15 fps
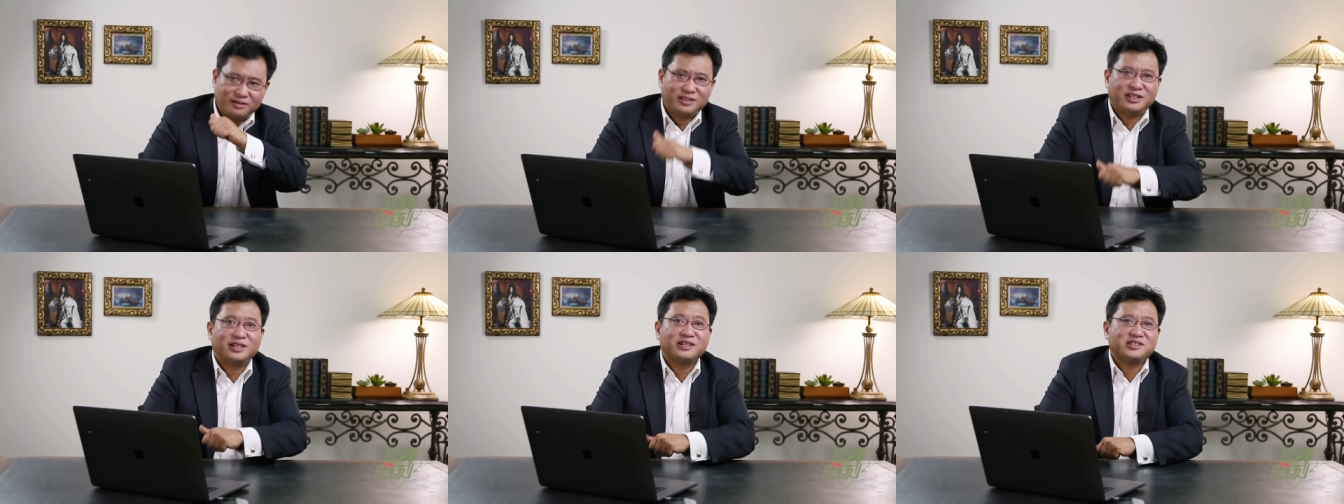
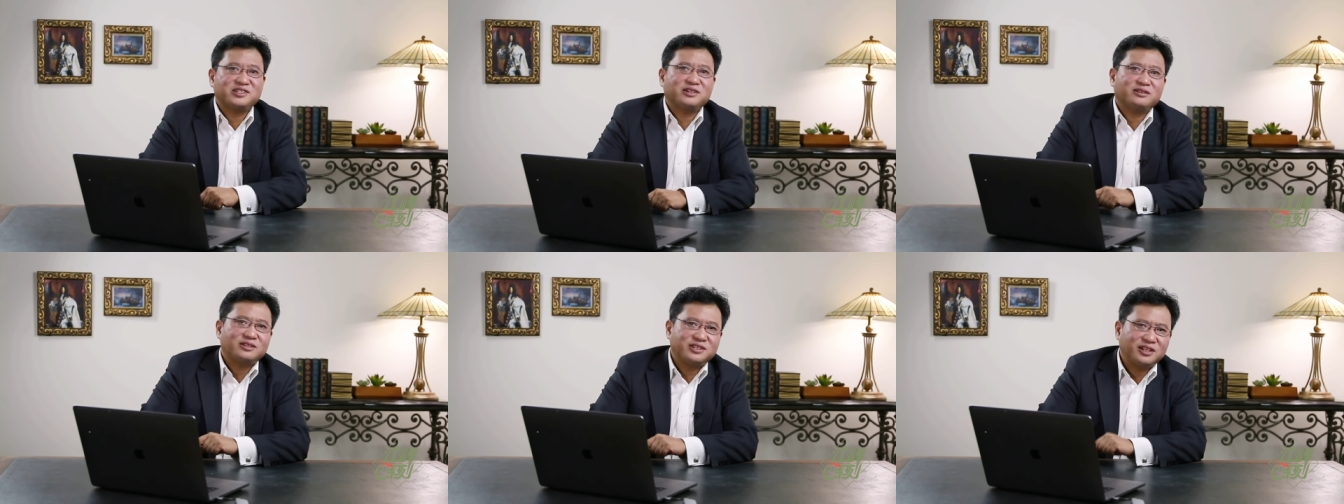一个
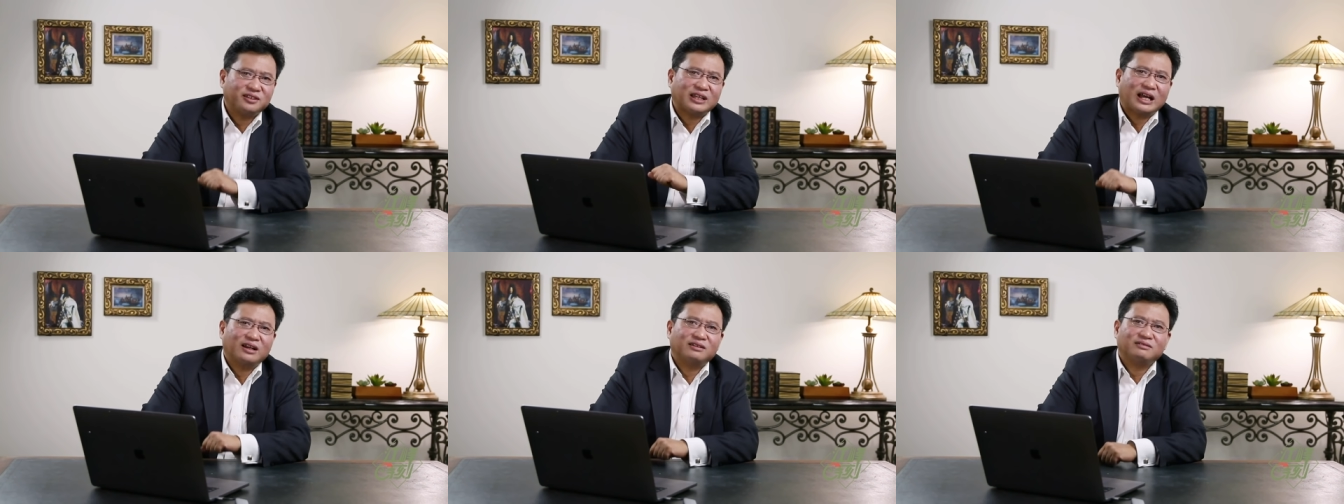姓儿姓
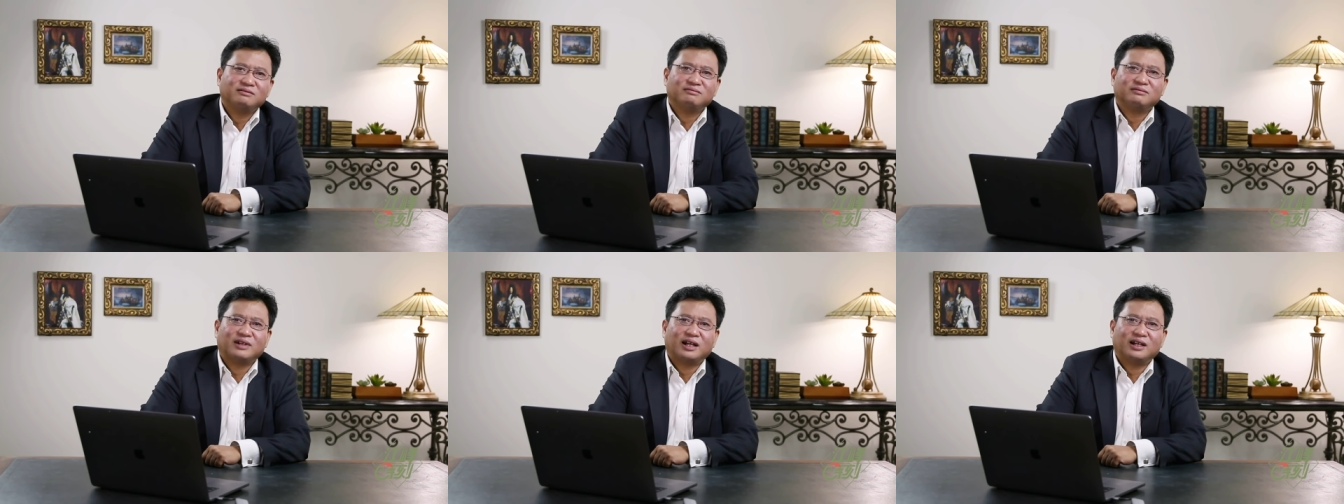党
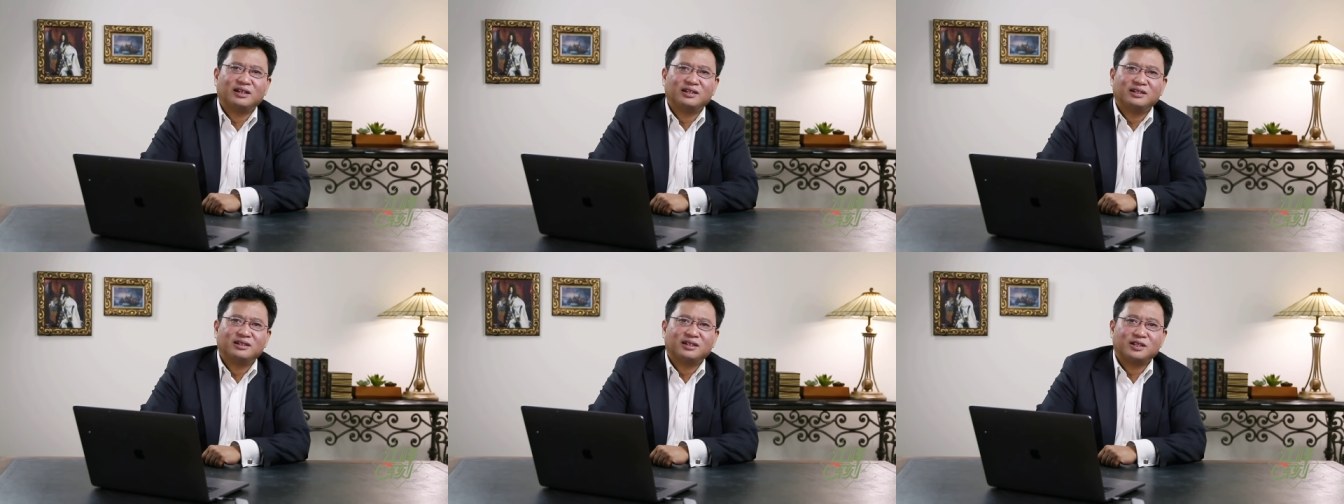啊，